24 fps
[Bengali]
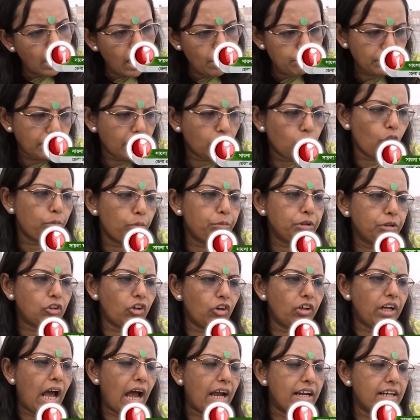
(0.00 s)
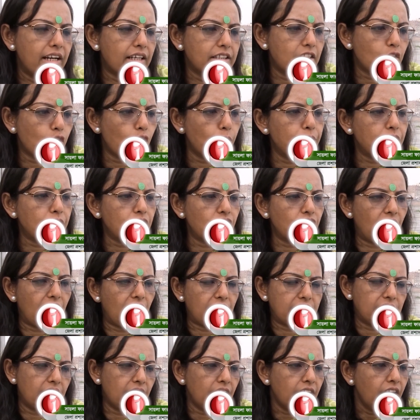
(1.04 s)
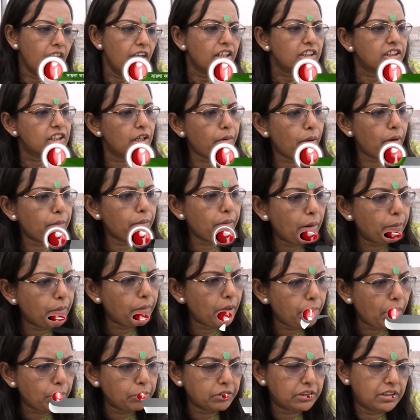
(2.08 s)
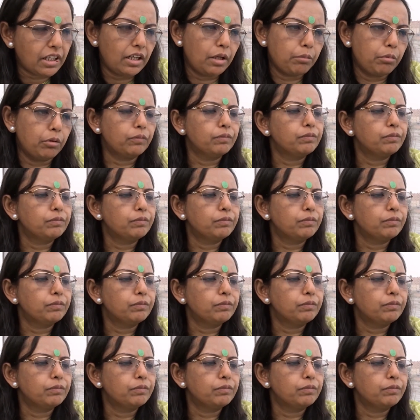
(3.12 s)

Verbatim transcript: আমাদের কমিশনে আইন আছে কমিশন আছে সেভাবে আমরা ব্যবস্থা নিই